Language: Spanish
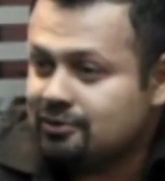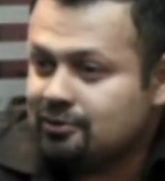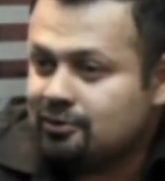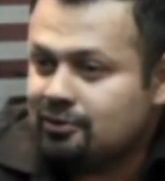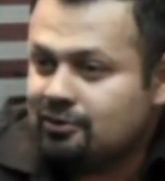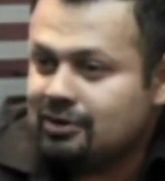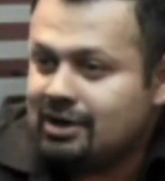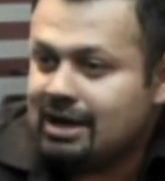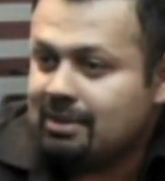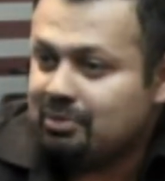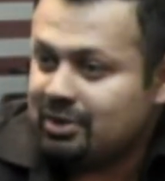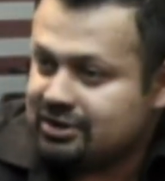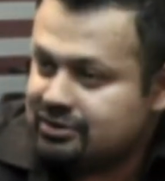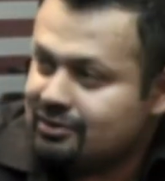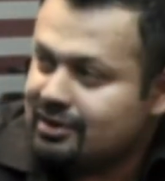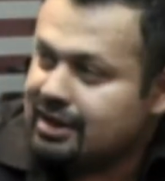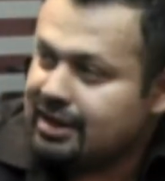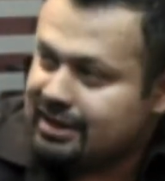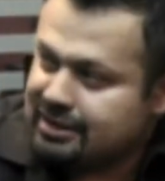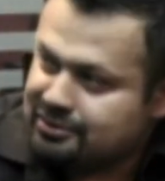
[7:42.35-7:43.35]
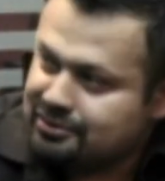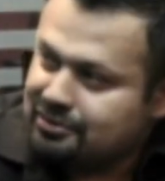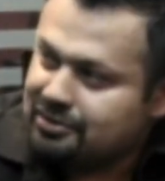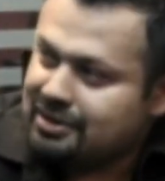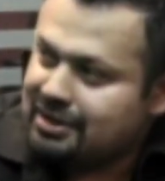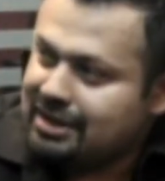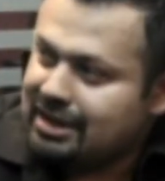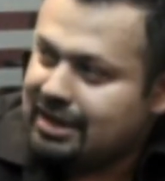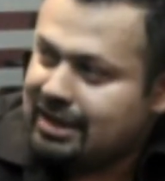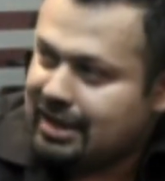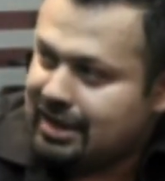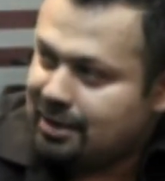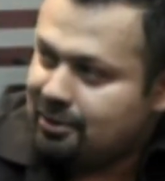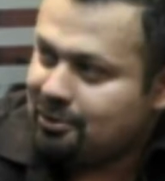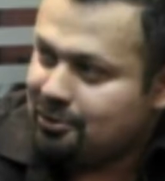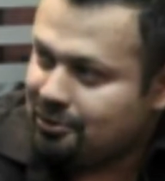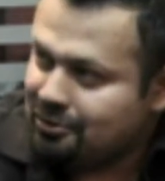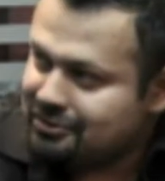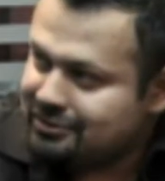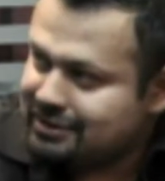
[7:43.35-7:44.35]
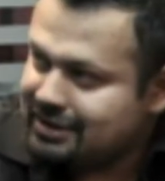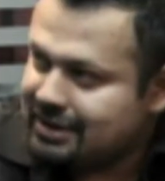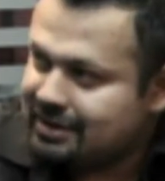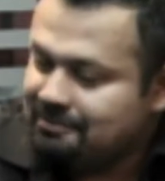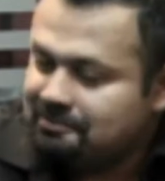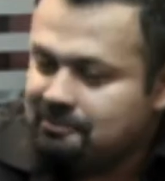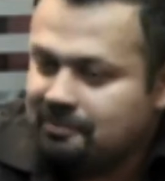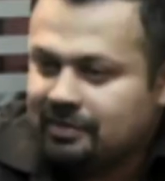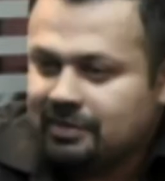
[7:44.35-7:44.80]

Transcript: con la persona que soy y que conocen,